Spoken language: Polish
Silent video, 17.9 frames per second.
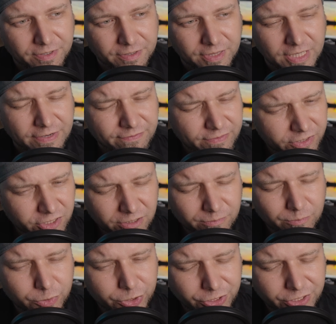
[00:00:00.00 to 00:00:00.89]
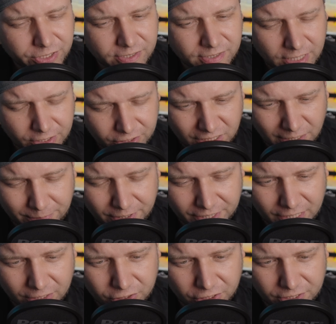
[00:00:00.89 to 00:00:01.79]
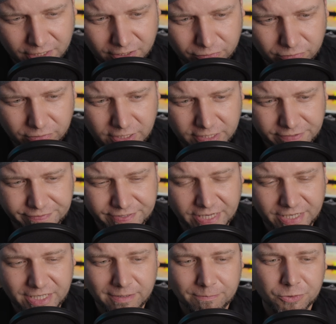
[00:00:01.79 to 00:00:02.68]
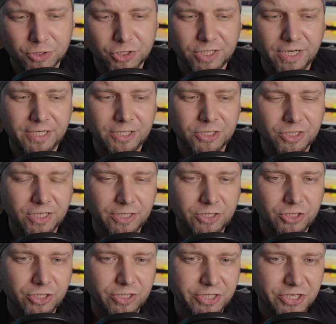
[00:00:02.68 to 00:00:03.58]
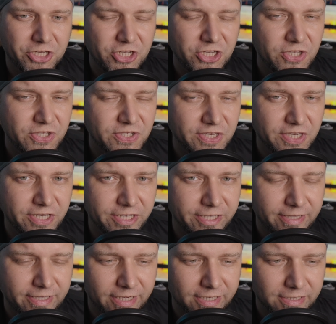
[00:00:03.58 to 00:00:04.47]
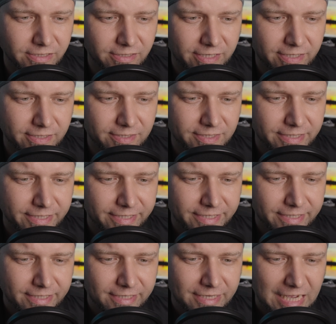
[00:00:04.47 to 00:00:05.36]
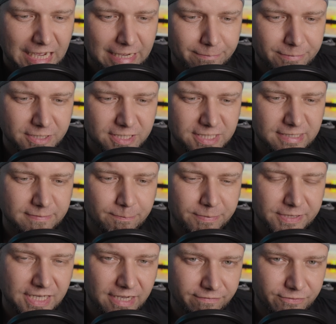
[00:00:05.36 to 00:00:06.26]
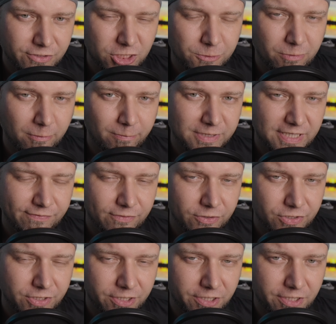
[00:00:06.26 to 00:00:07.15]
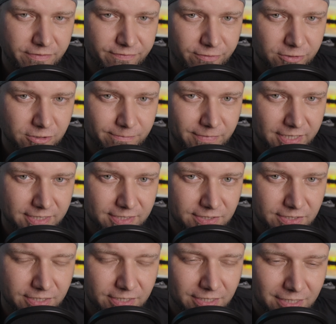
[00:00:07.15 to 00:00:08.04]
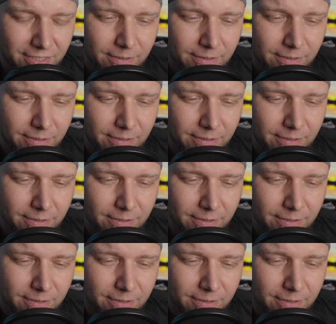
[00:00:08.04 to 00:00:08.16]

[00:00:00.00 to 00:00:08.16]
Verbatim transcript: Nawet nie musicie znać Damiana Czena, który jest w stanie przejrzeć chiński internet, aby sprawdzić poprawność tych informacji.